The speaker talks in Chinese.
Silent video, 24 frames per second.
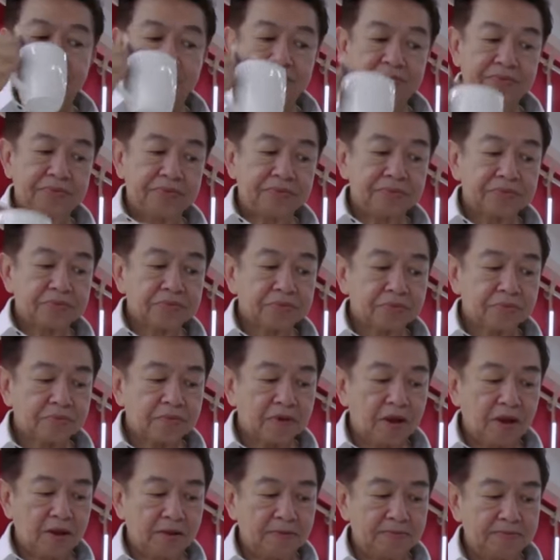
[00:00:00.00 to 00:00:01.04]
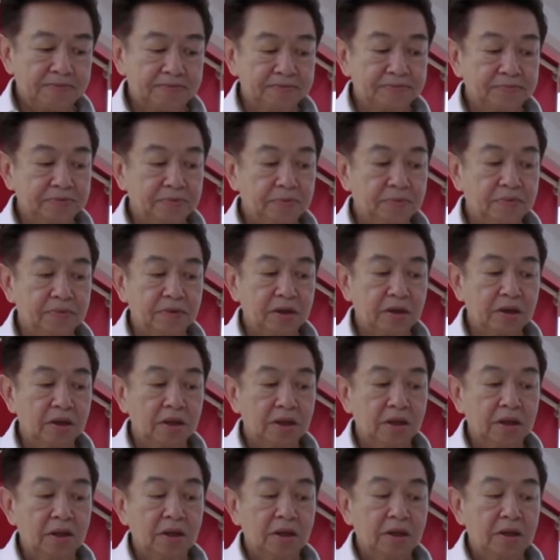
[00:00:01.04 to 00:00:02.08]
那忽然间有这个电话
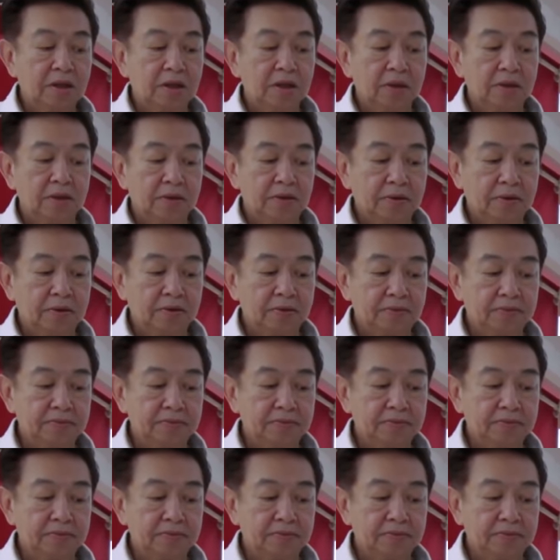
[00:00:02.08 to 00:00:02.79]
来，说他